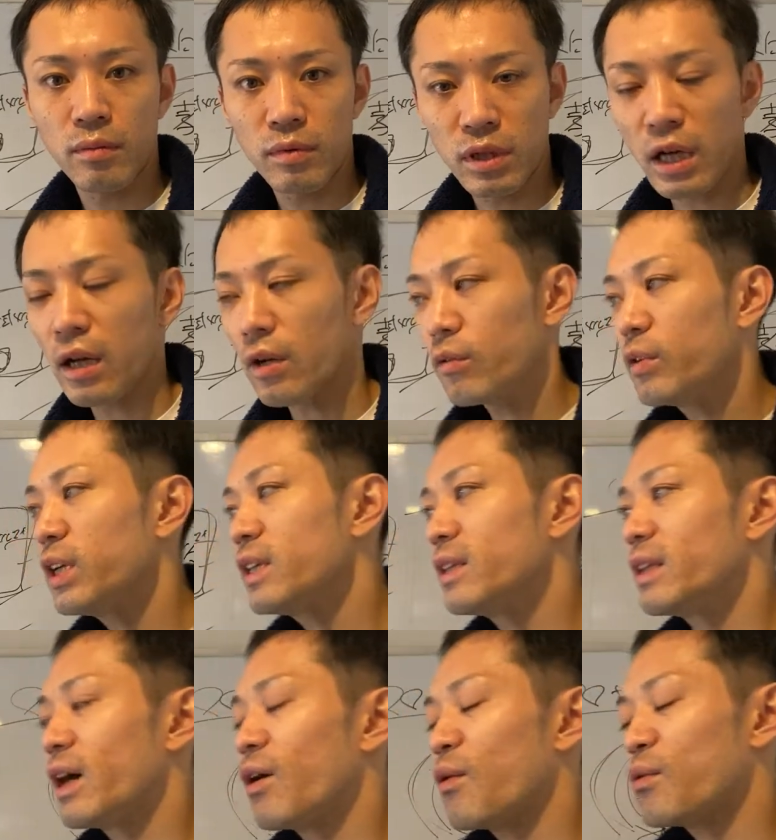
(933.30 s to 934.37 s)
だから
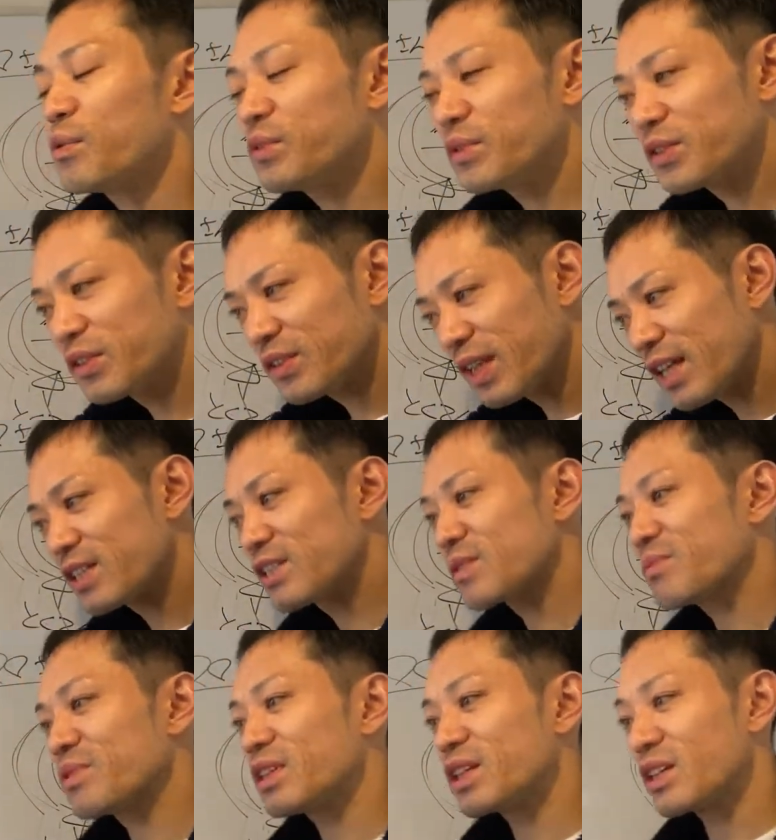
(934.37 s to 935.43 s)
ウインナーをフックで自
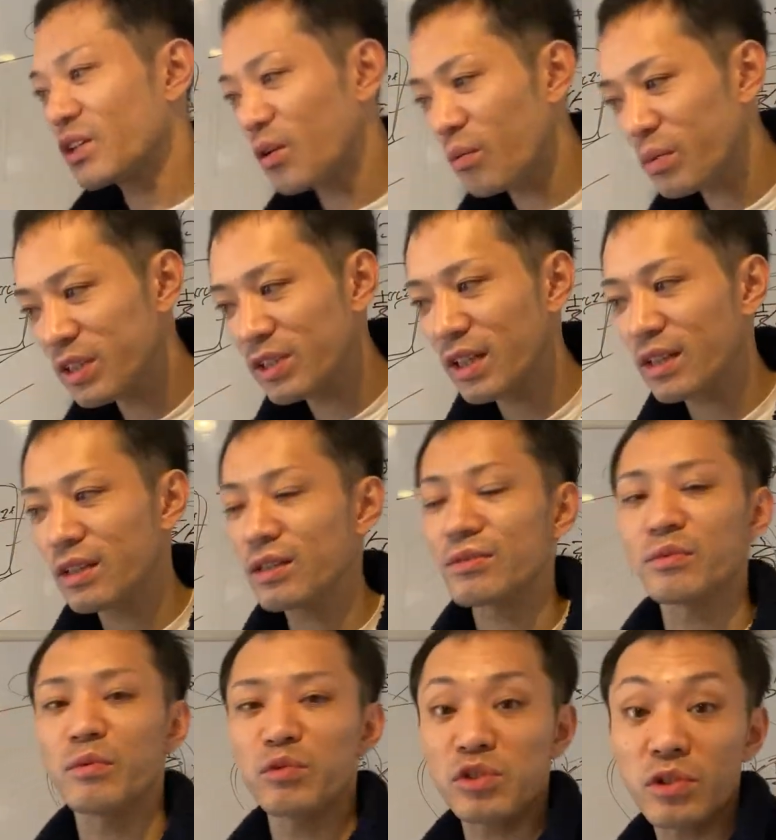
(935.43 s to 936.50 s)
分に興味づけっていうの
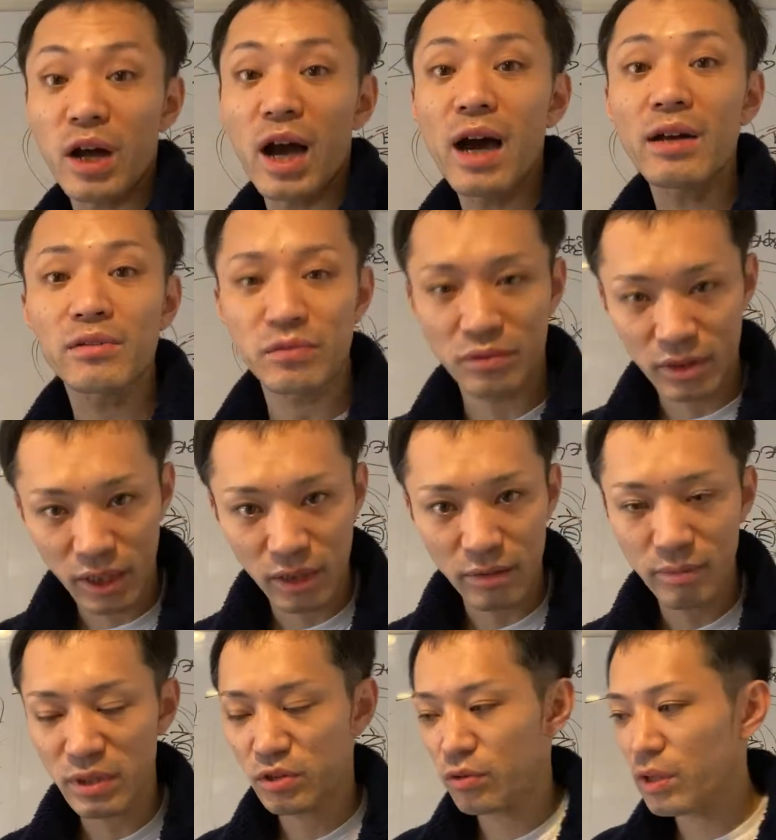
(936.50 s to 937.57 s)
ももちろんあるので、
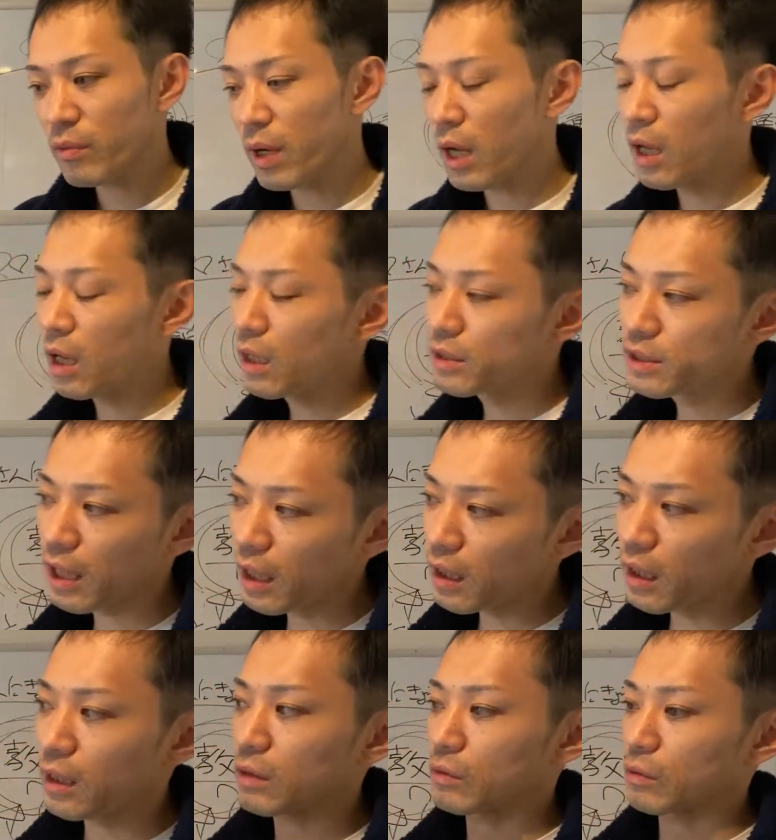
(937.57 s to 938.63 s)
まあ、それは前
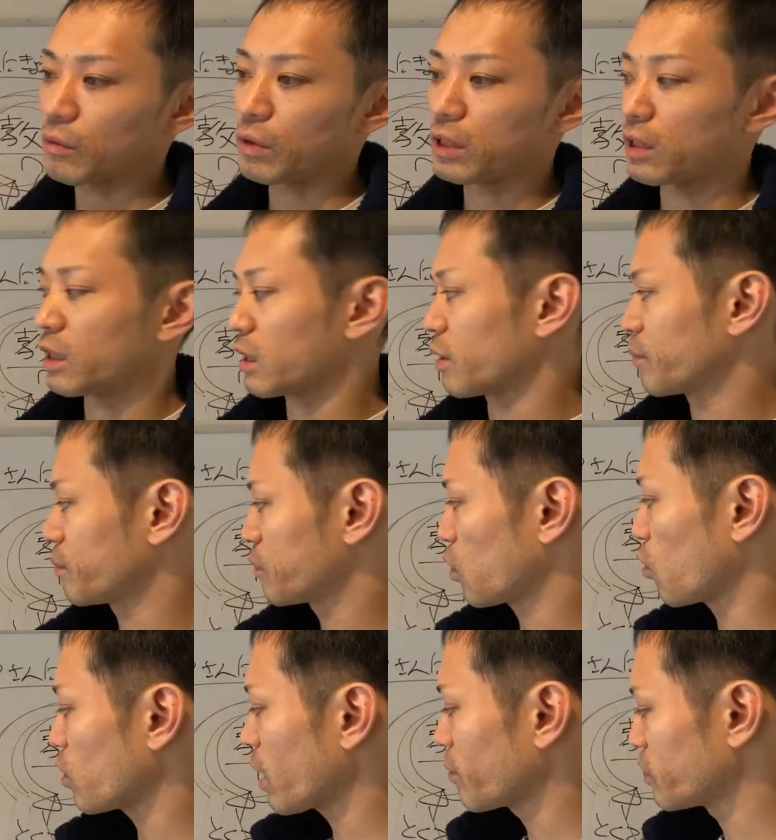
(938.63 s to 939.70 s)
回の動画でなんか
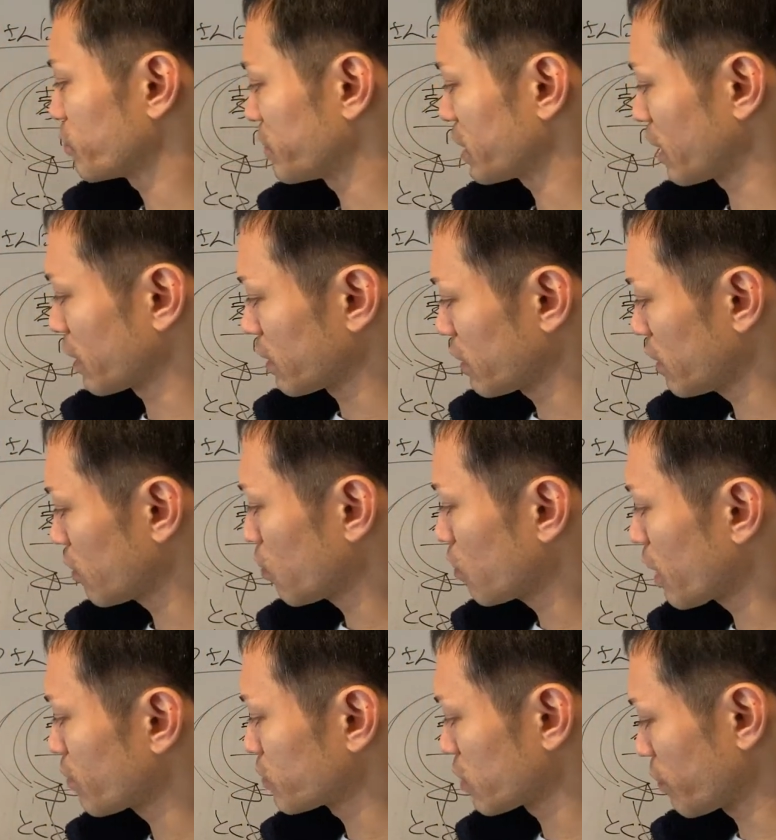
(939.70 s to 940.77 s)
コラムみたいなね
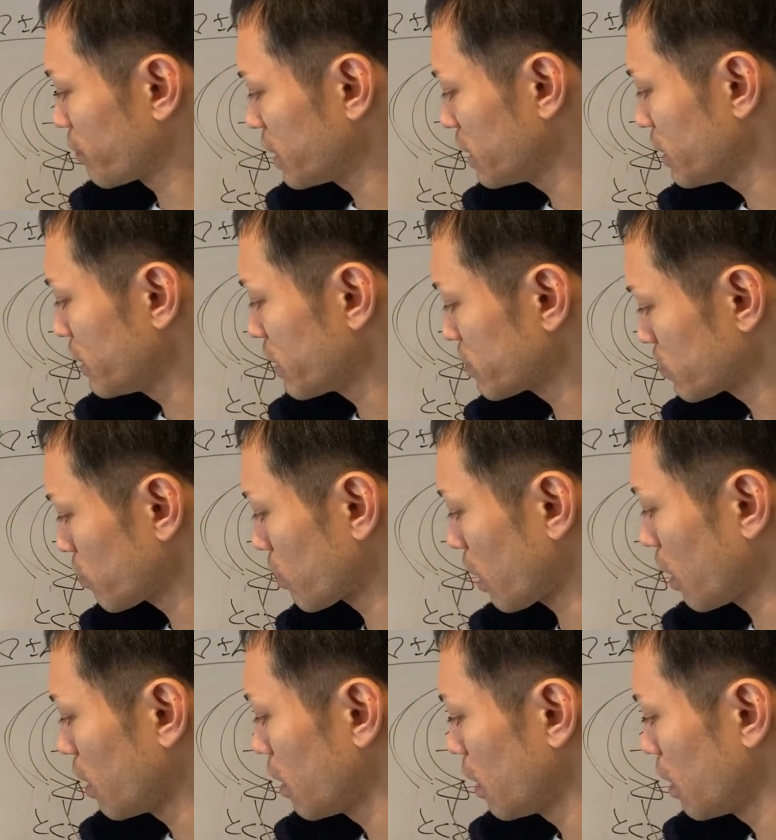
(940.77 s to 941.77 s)
コラムとか PS とか